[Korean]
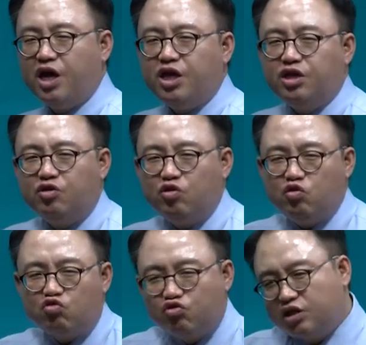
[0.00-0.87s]
이건
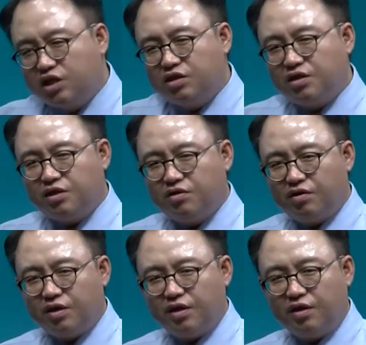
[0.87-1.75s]
구체적인
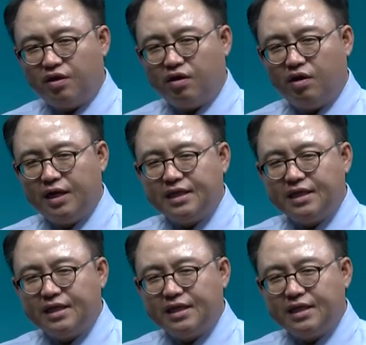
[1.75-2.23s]
거예요.